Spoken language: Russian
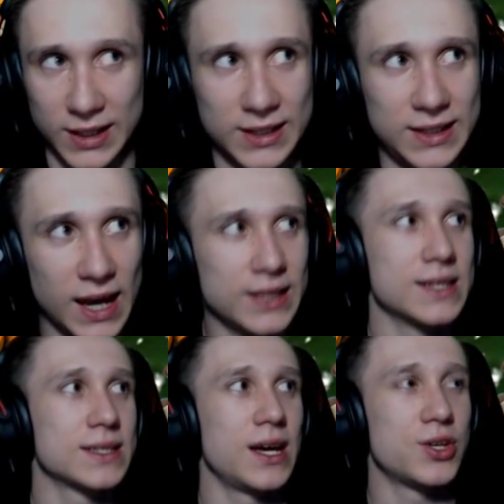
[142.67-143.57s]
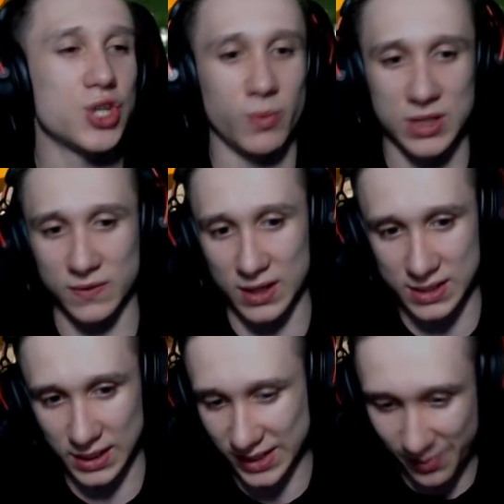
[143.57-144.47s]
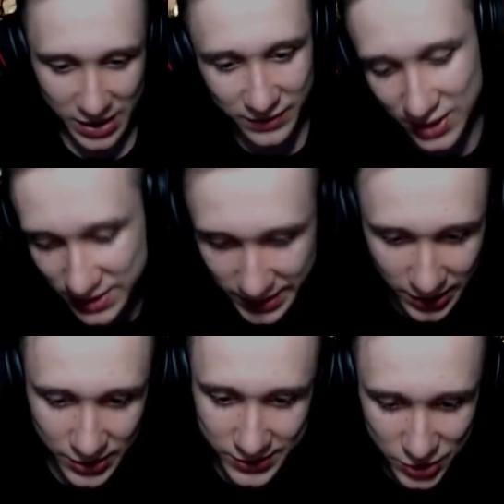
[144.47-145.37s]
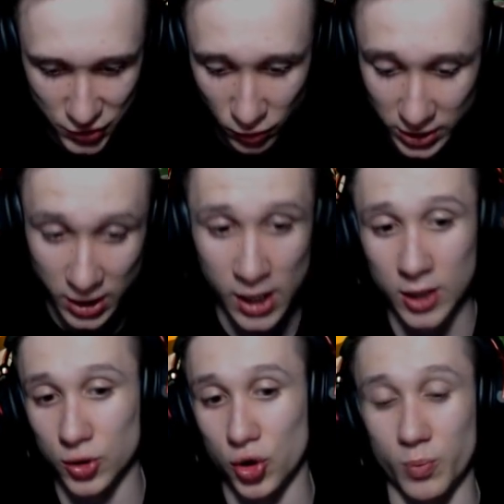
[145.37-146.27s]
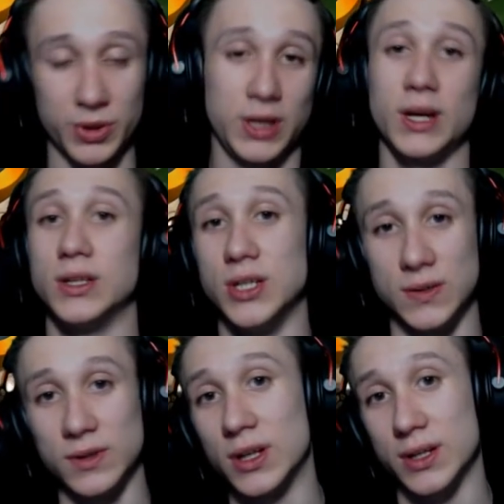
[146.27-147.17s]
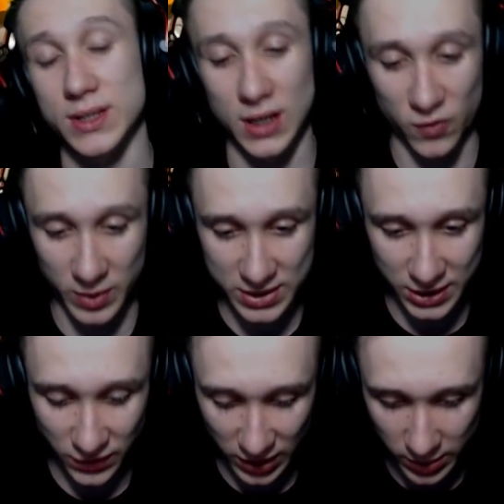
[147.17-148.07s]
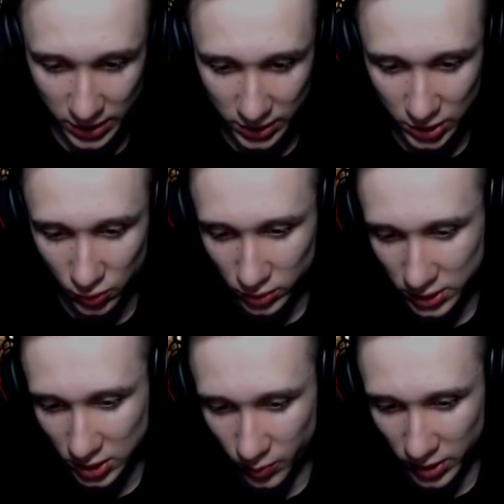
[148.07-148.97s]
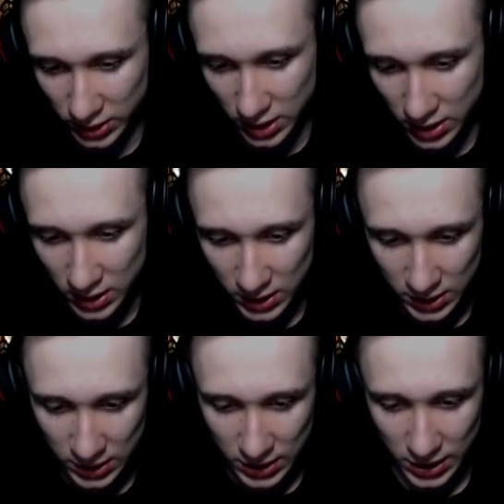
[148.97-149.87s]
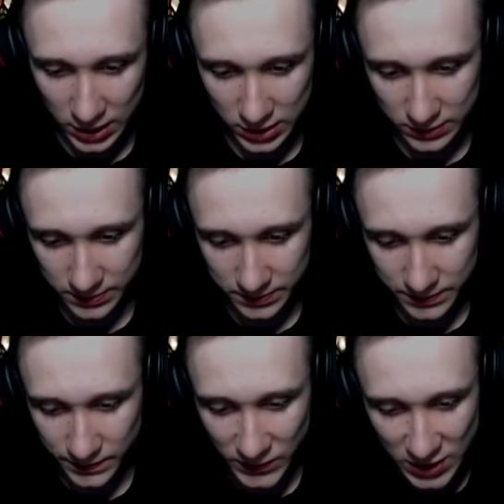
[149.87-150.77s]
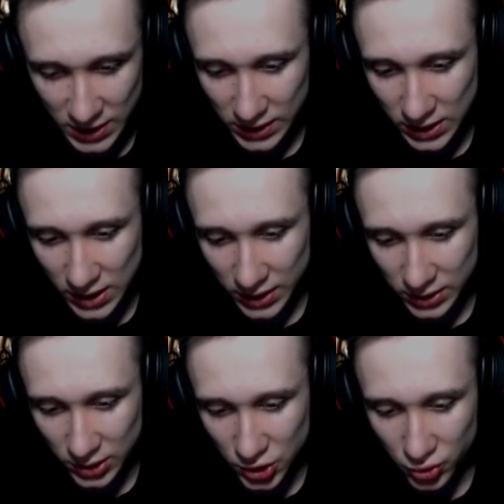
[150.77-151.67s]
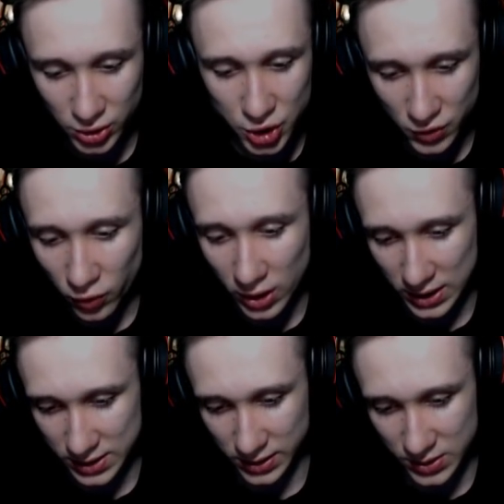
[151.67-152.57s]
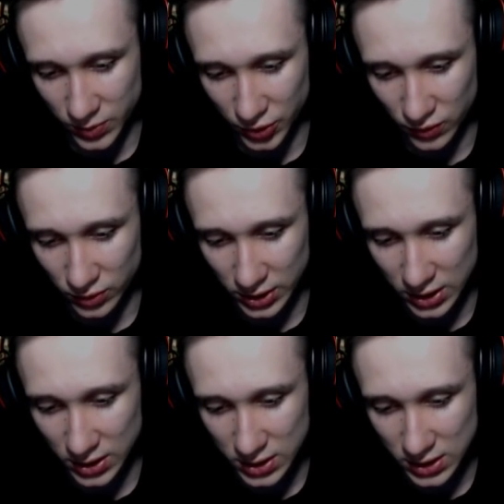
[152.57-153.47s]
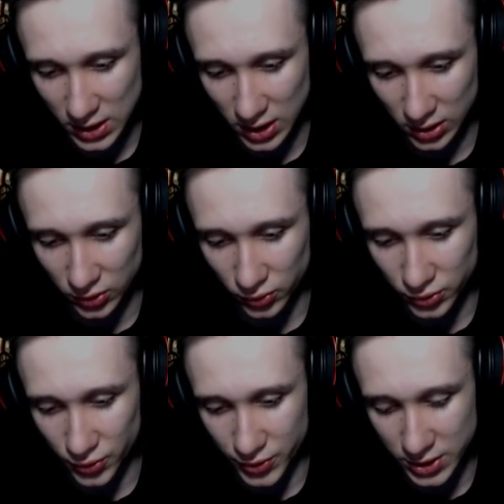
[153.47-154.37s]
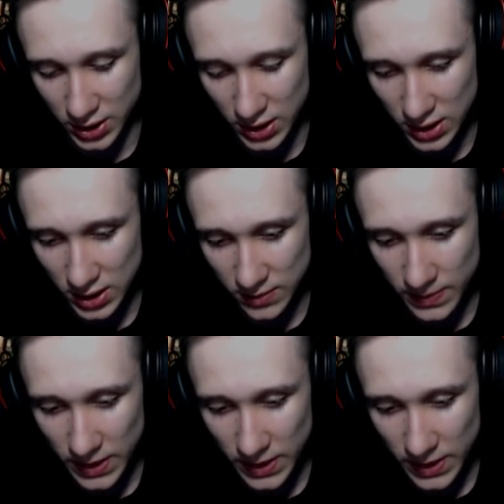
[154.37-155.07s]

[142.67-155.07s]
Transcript: Я не знаю, с чем это связано. Я правда не знаю, из-за чего так, но мне действительно стало в последнее время... елки ты палки. Эм, десятый гигант ты еще ничего, казалось бы, но вот одиннадцатый колдун, друзья...